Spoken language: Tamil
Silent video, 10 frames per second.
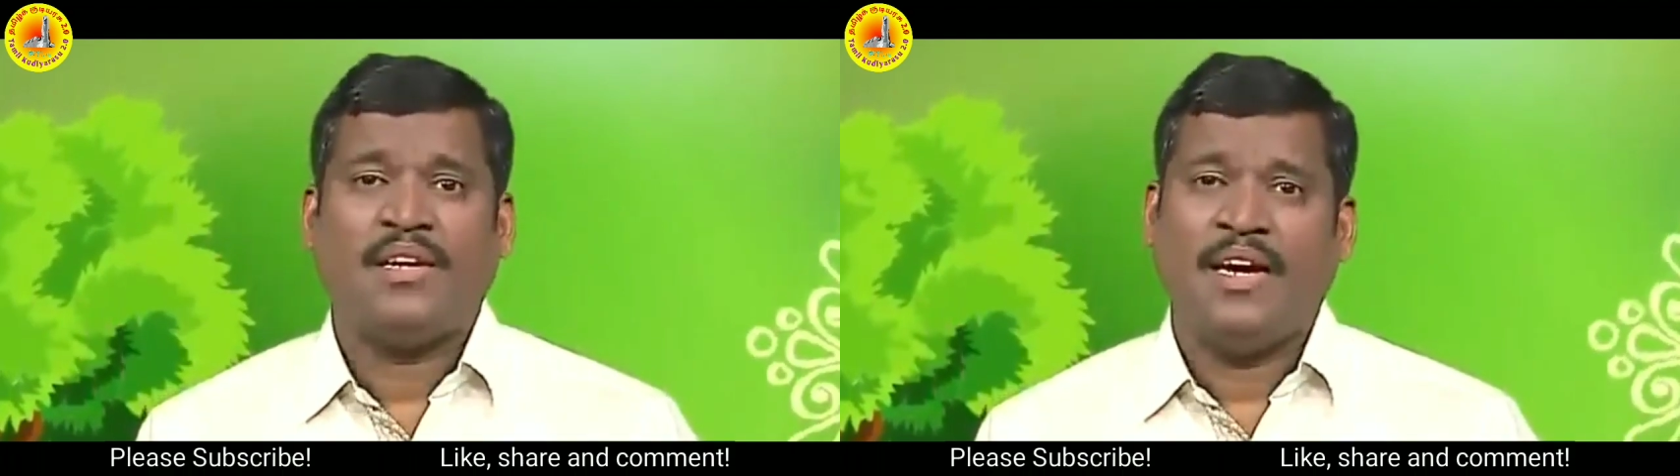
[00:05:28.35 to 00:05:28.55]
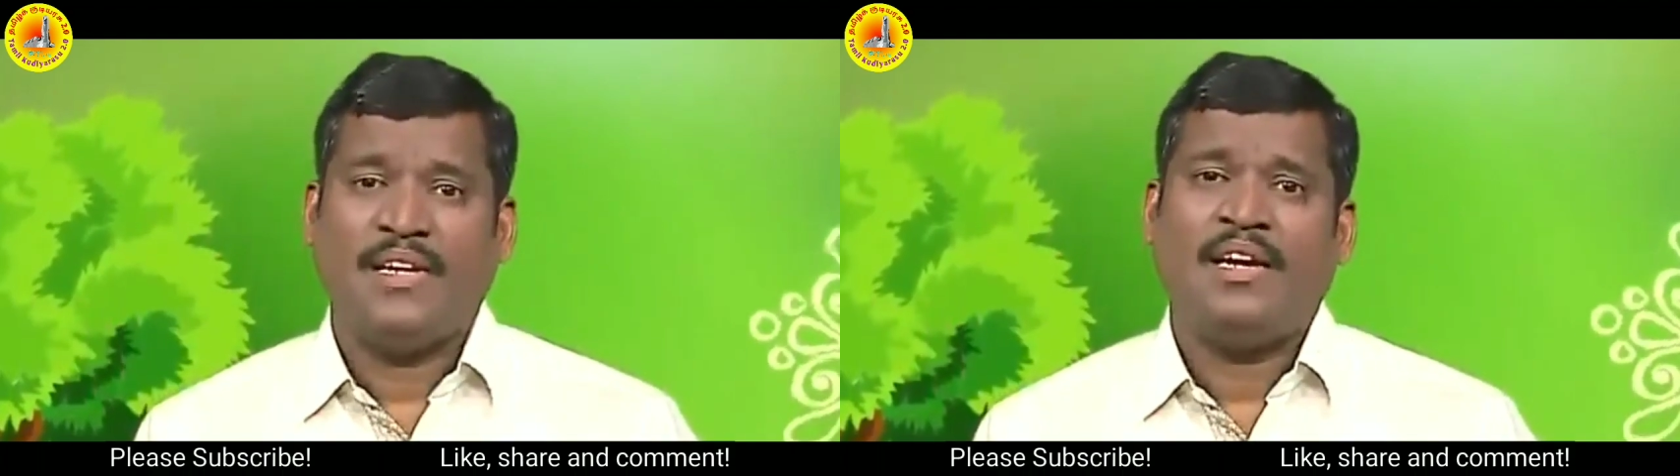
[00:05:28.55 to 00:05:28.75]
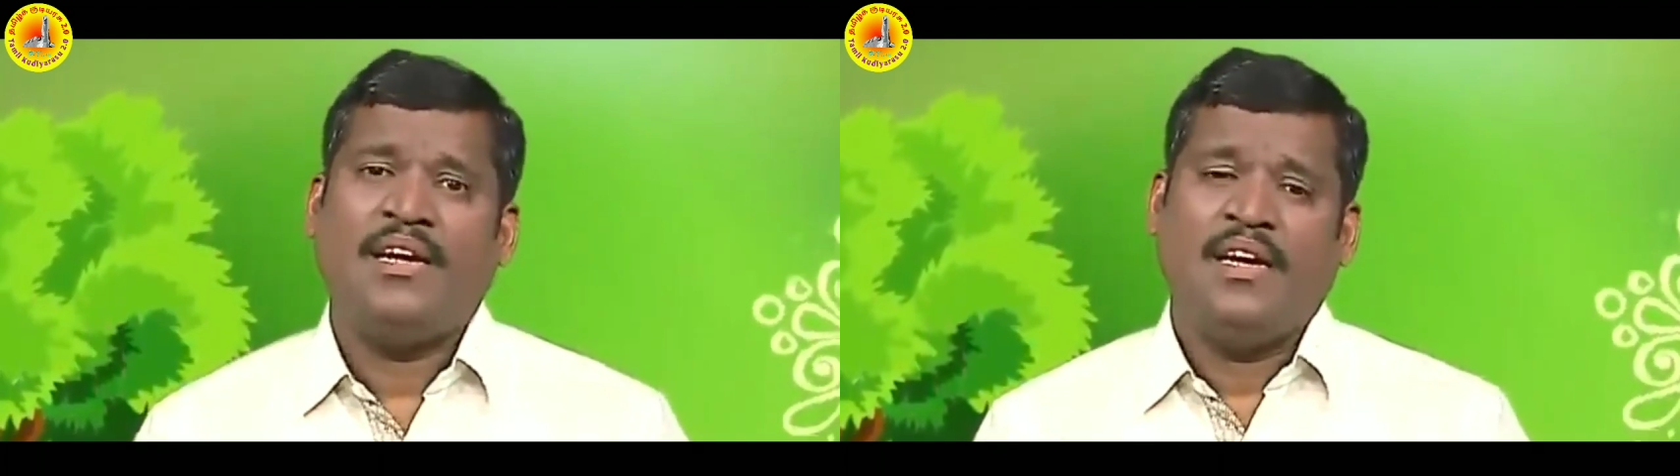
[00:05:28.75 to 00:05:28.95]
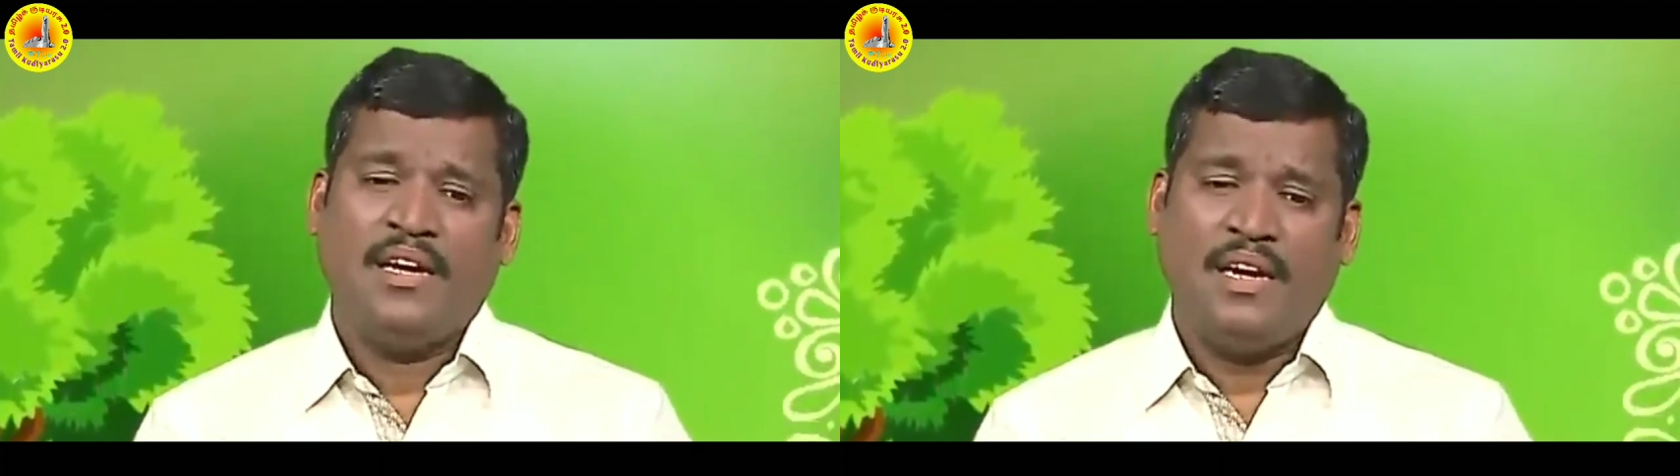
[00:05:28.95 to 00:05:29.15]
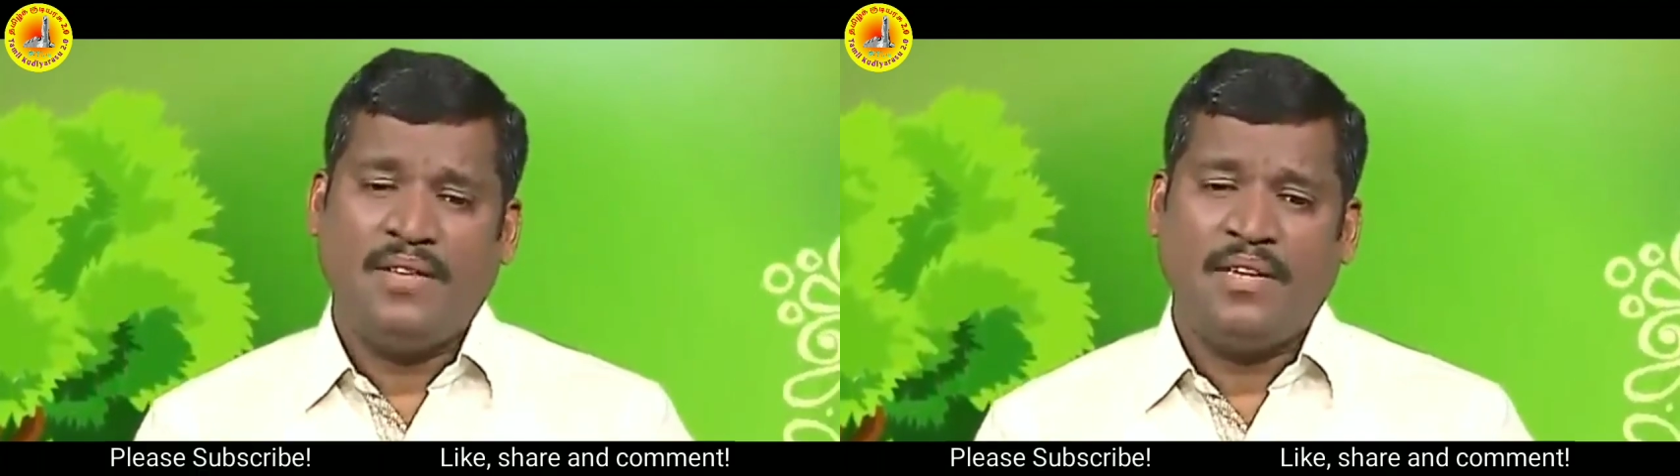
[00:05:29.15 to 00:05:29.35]
கேளுங்க
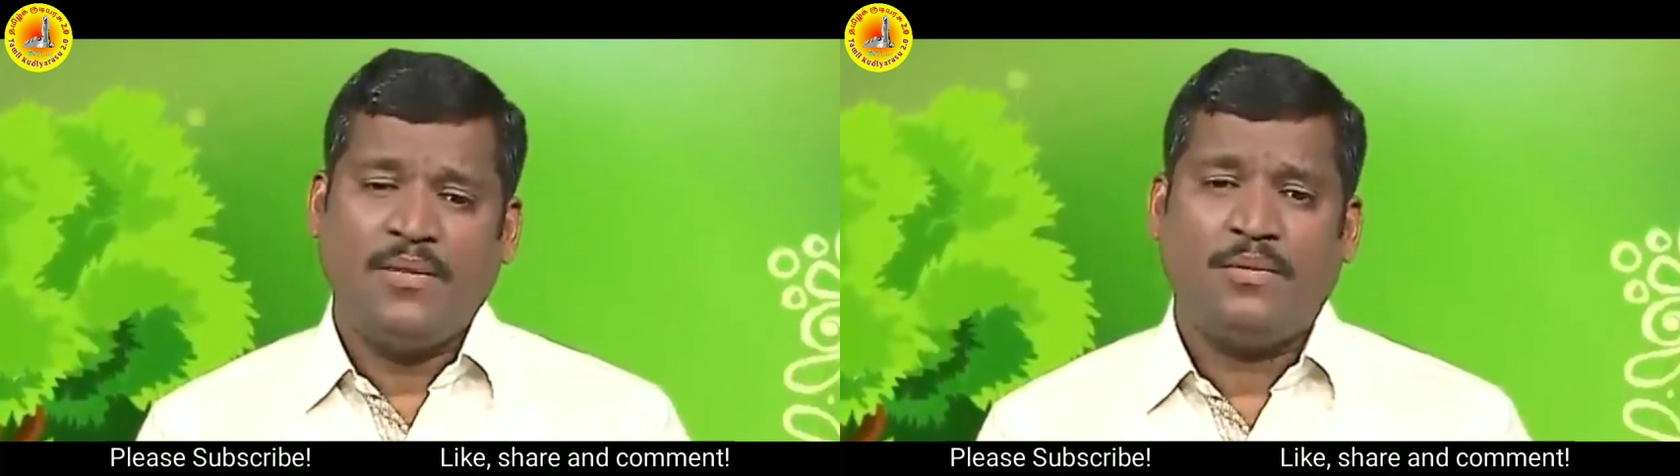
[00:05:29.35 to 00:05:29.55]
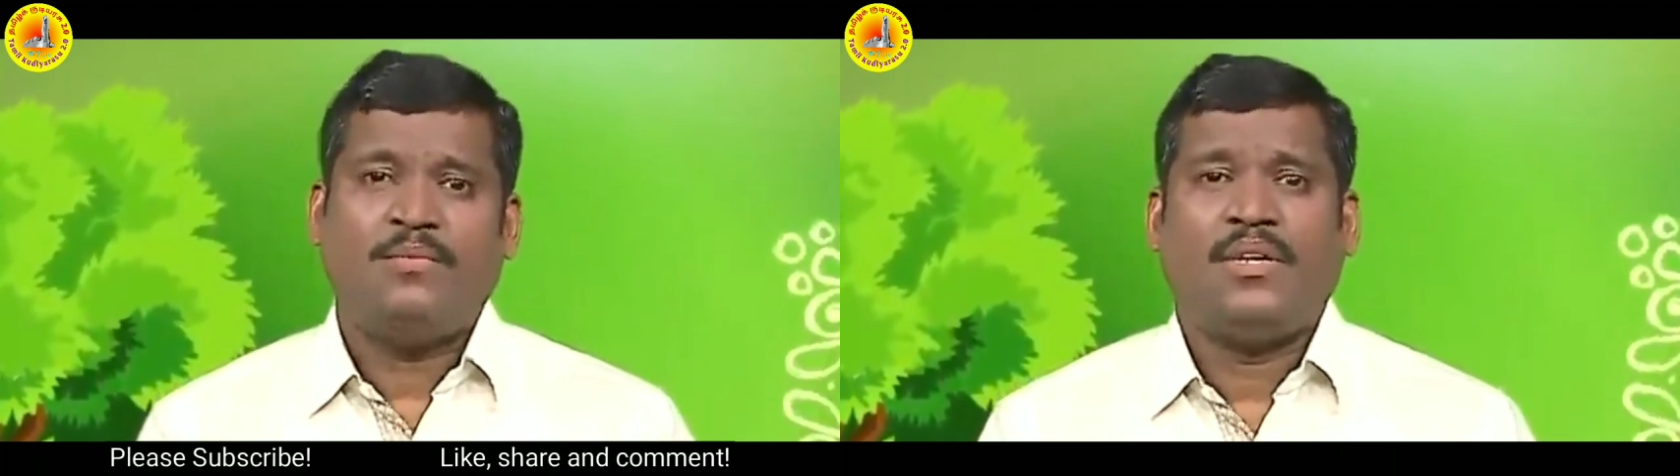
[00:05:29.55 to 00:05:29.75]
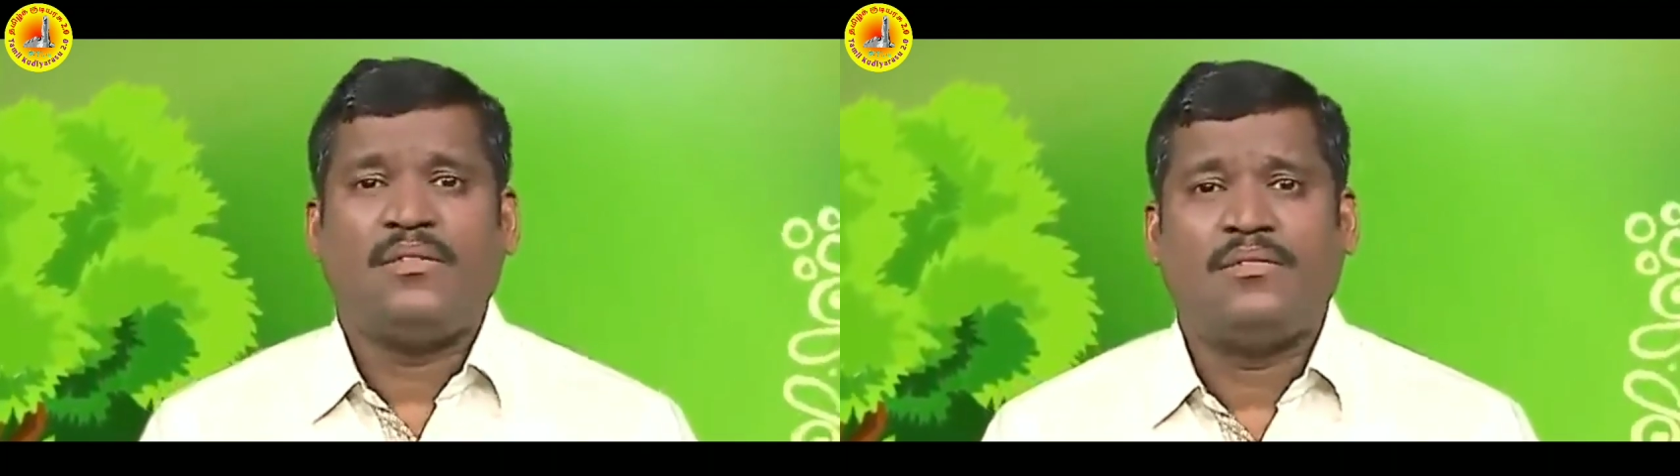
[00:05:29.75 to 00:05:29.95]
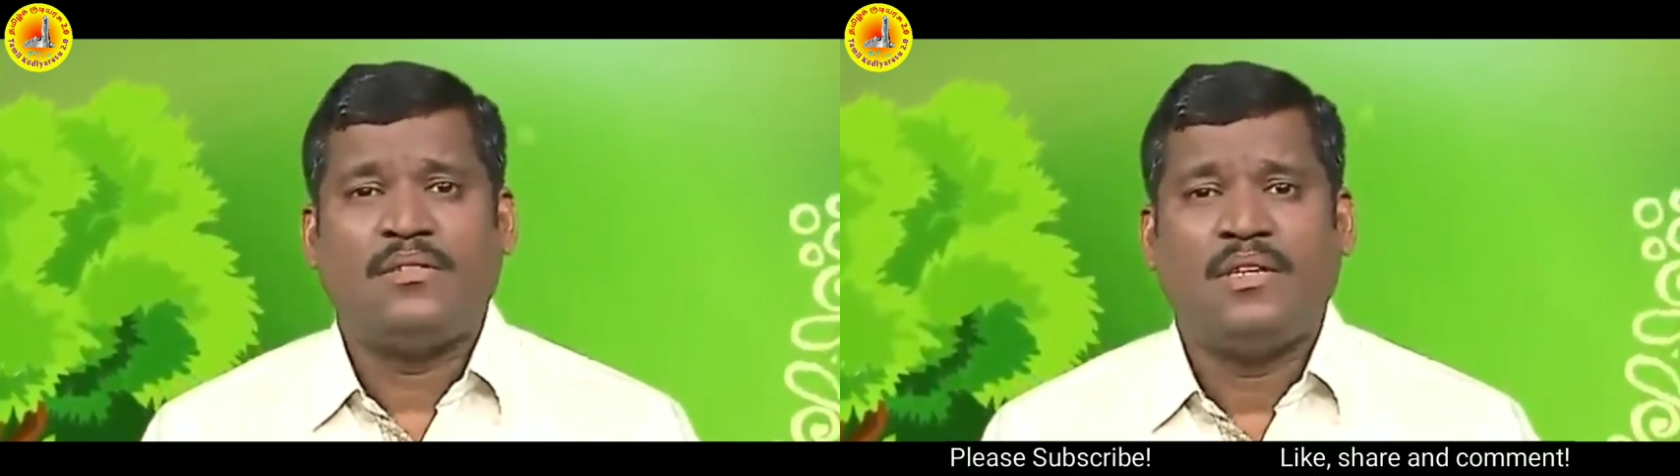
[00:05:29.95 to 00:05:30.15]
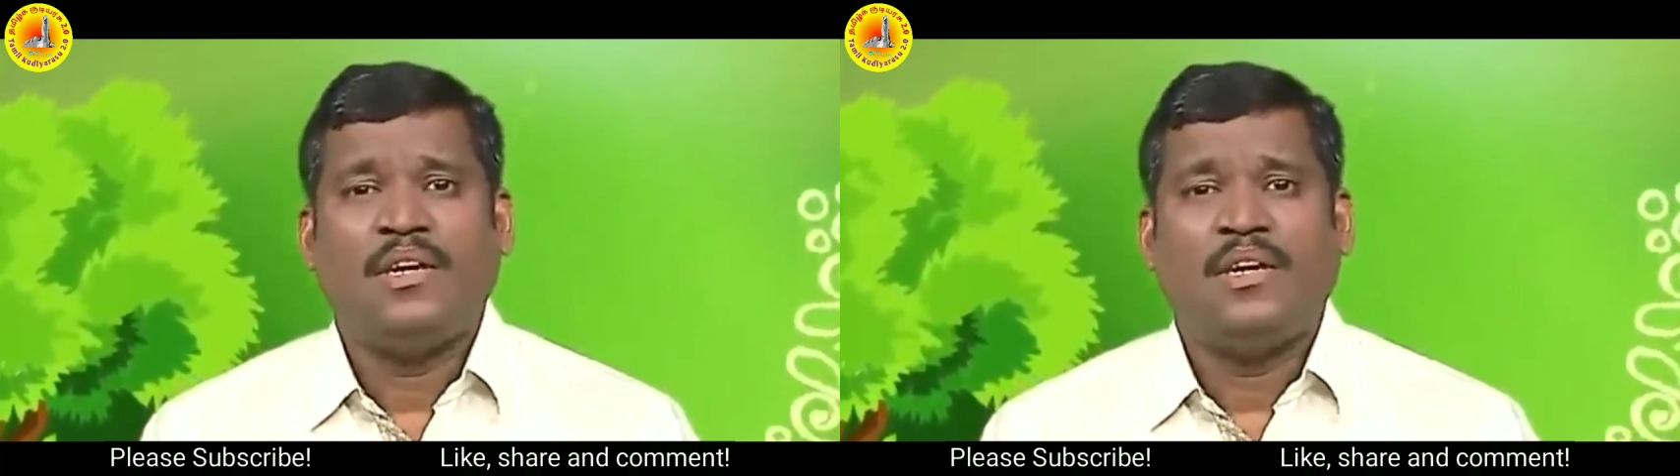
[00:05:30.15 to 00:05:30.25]
எல்லா வியாதி குணமாயிரும்